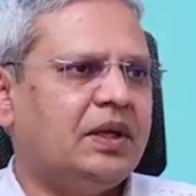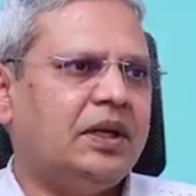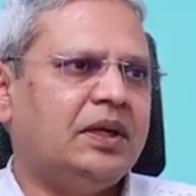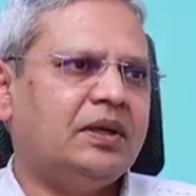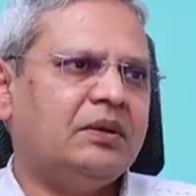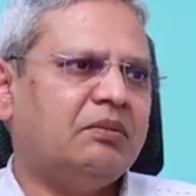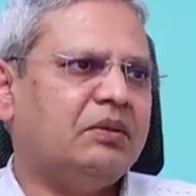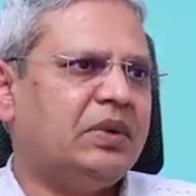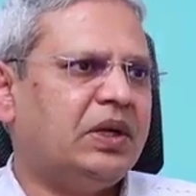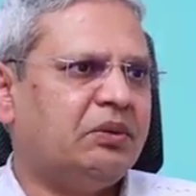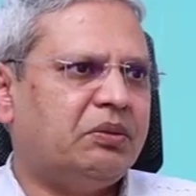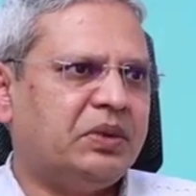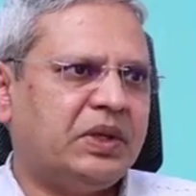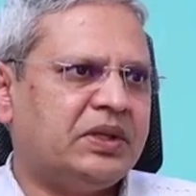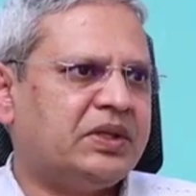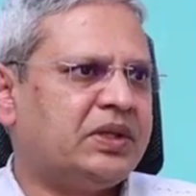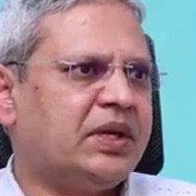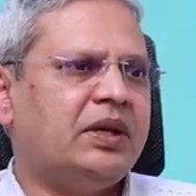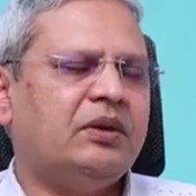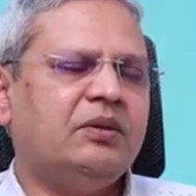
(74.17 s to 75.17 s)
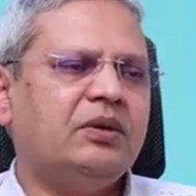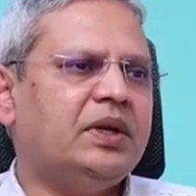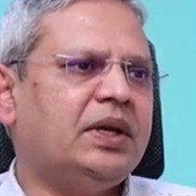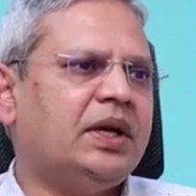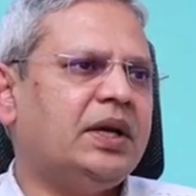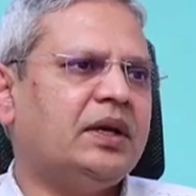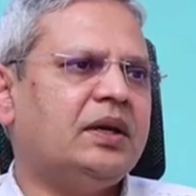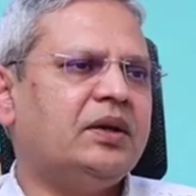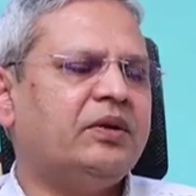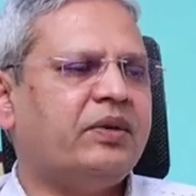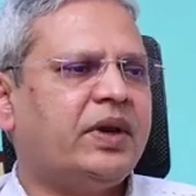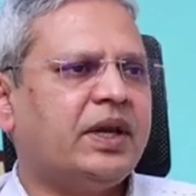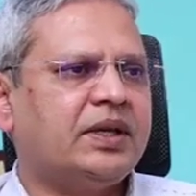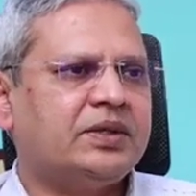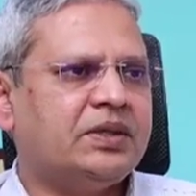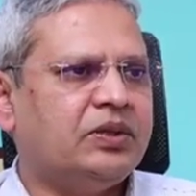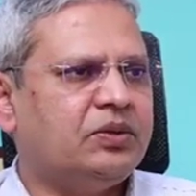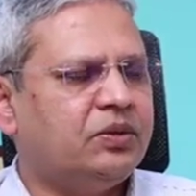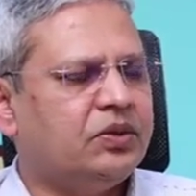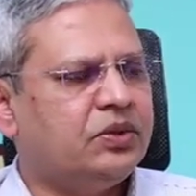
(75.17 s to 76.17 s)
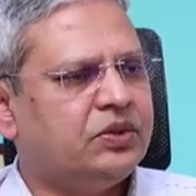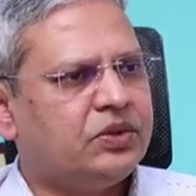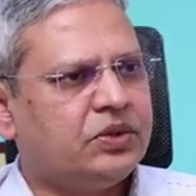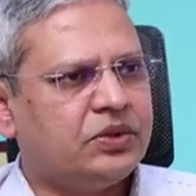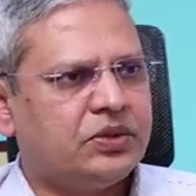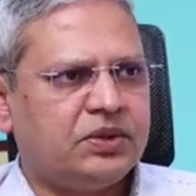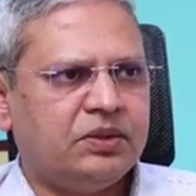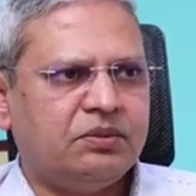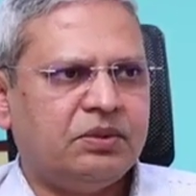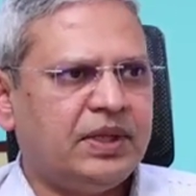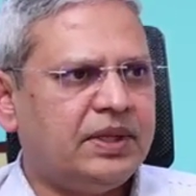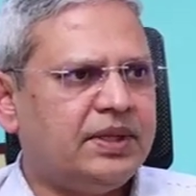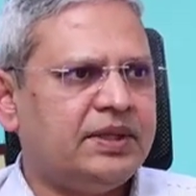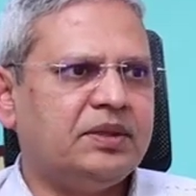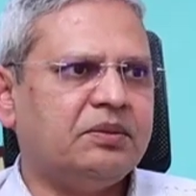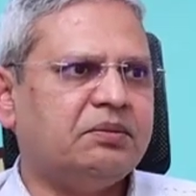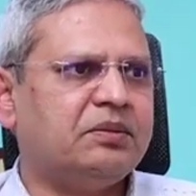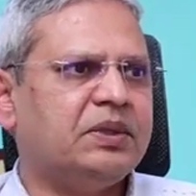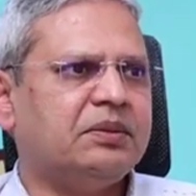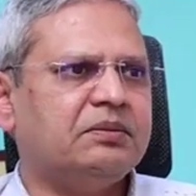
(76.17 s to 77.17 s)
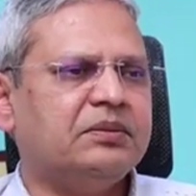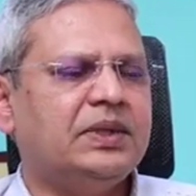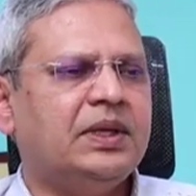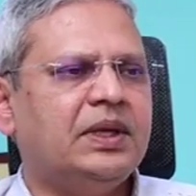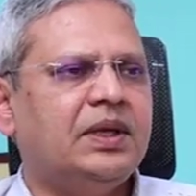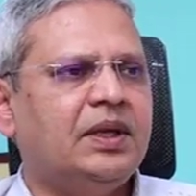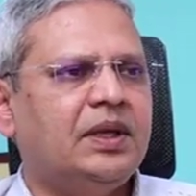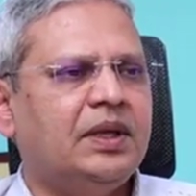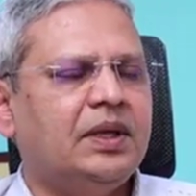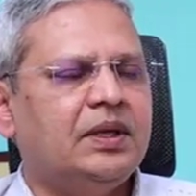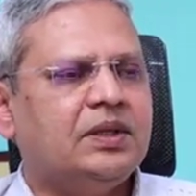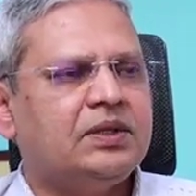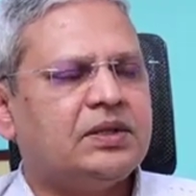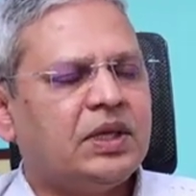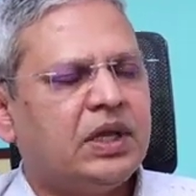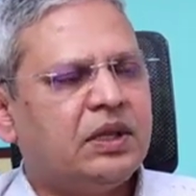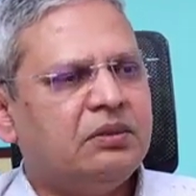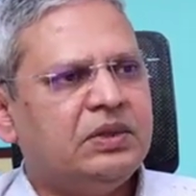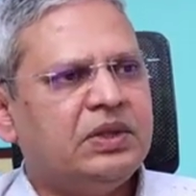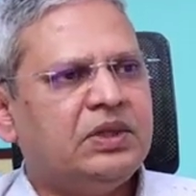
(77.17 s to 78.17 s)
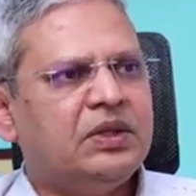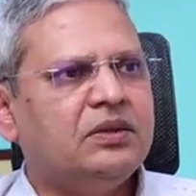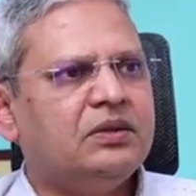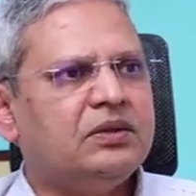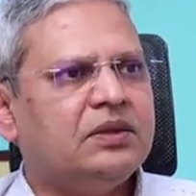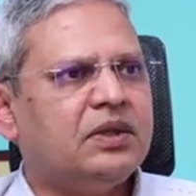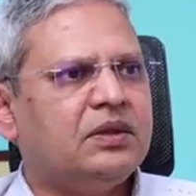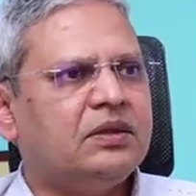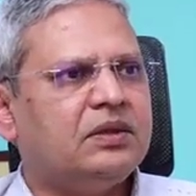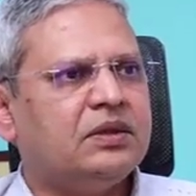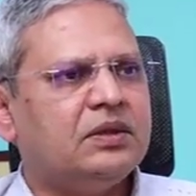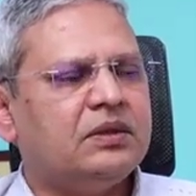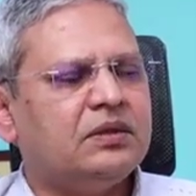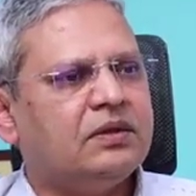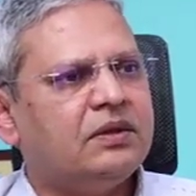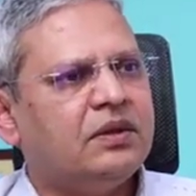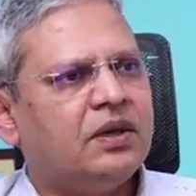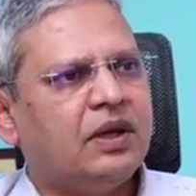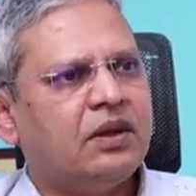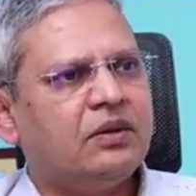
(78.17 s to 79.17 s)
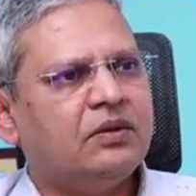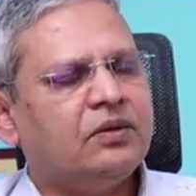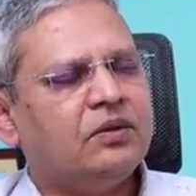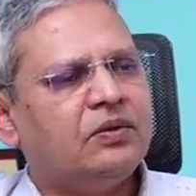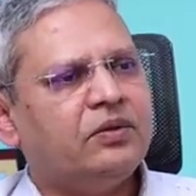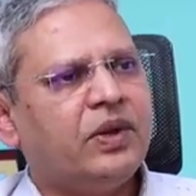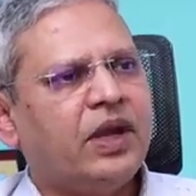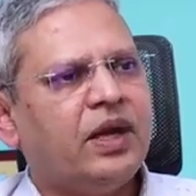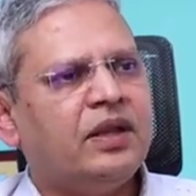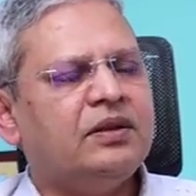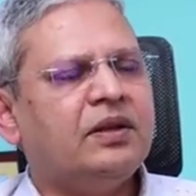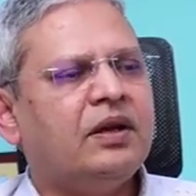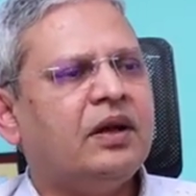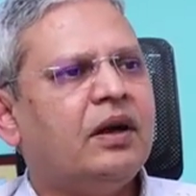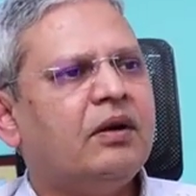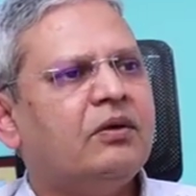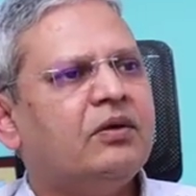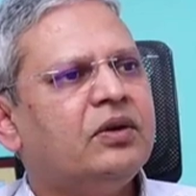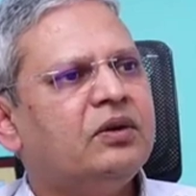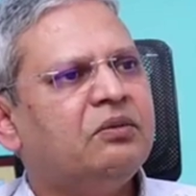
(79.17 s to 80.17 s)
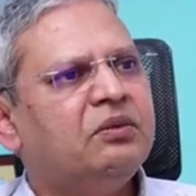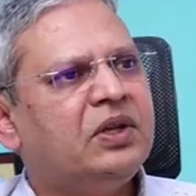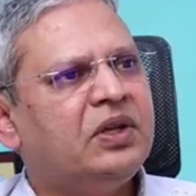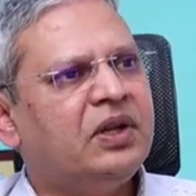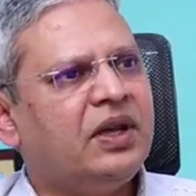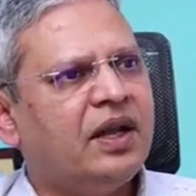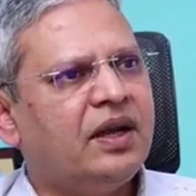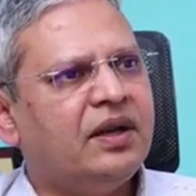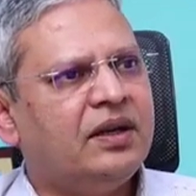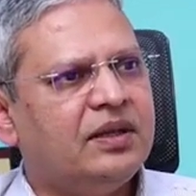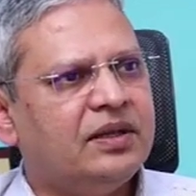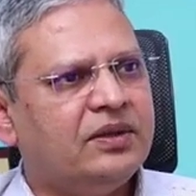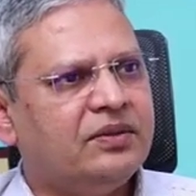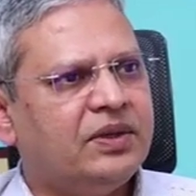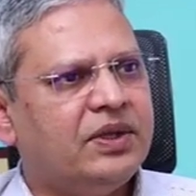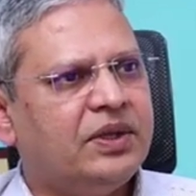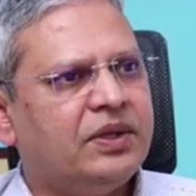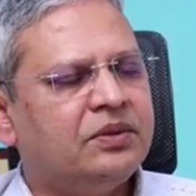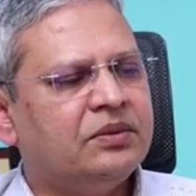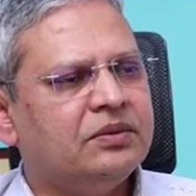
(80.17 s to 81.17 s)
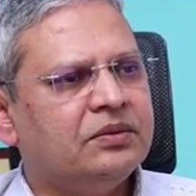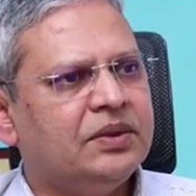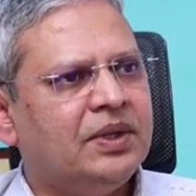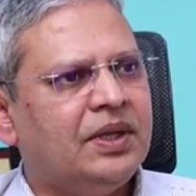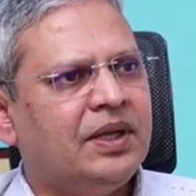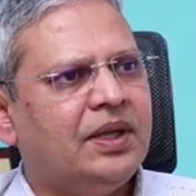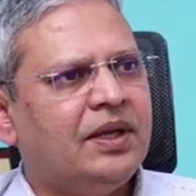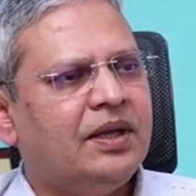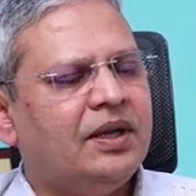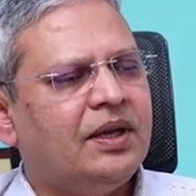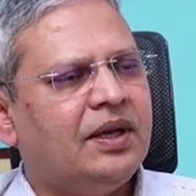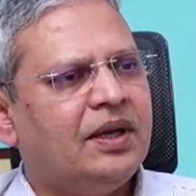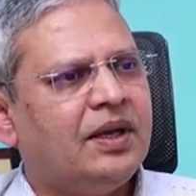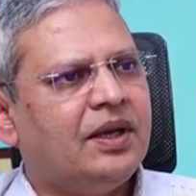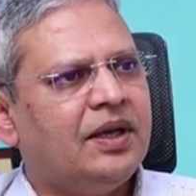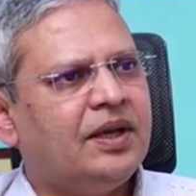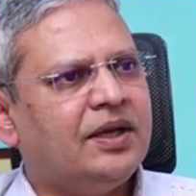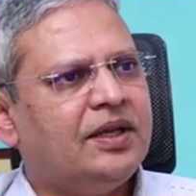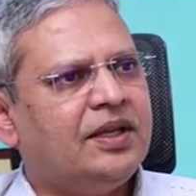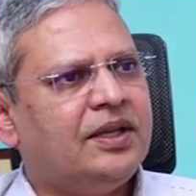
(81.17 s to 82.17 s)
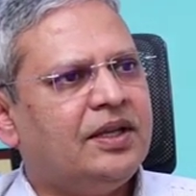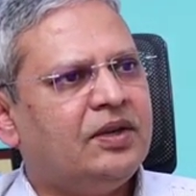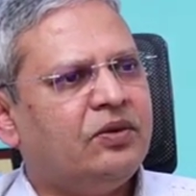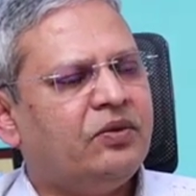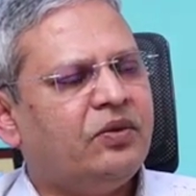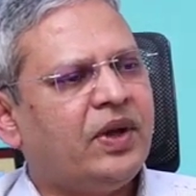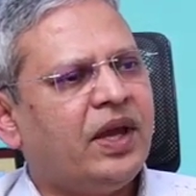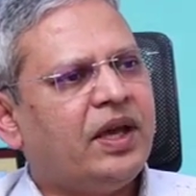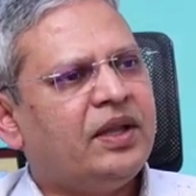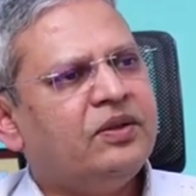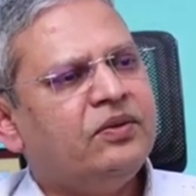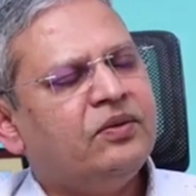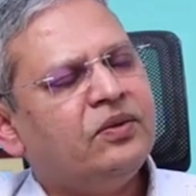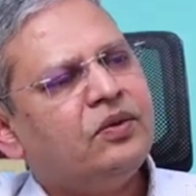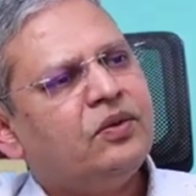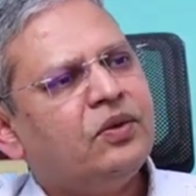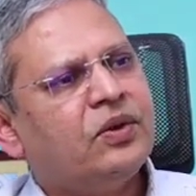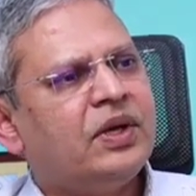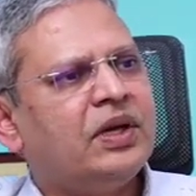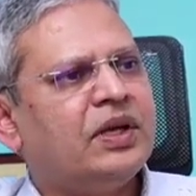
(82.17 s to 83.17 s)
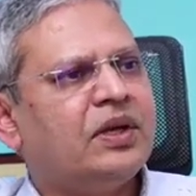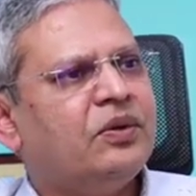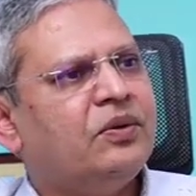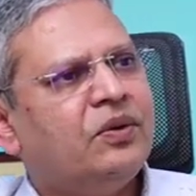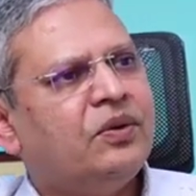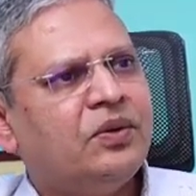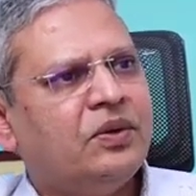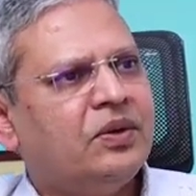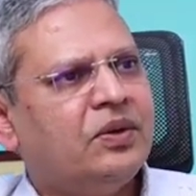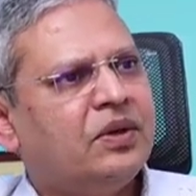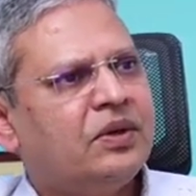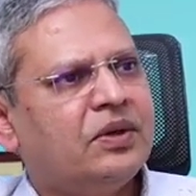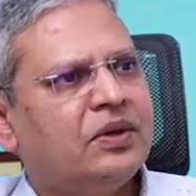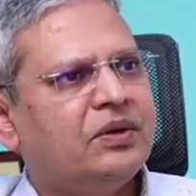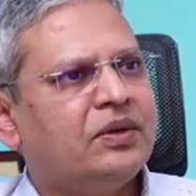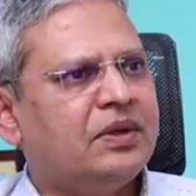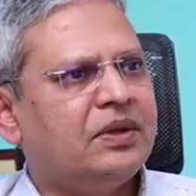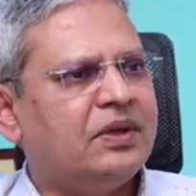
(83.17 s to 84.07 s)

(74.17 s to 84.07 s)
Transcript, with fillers: రైట్ మనం ప్రతిసారి కూడా వ్యాక్సిన్ గురించి వచ్చినప్పుడు అదే చెప్తాం చాలామంది అడుగుతూ ఉంటారు నాకు వ్యాధి రాకుండా మీరు గ్యారంటీ ఇవ్వలేరు అలాగే నేను వ్యాధి ఇంకొకరికి ఇవ్వకుండా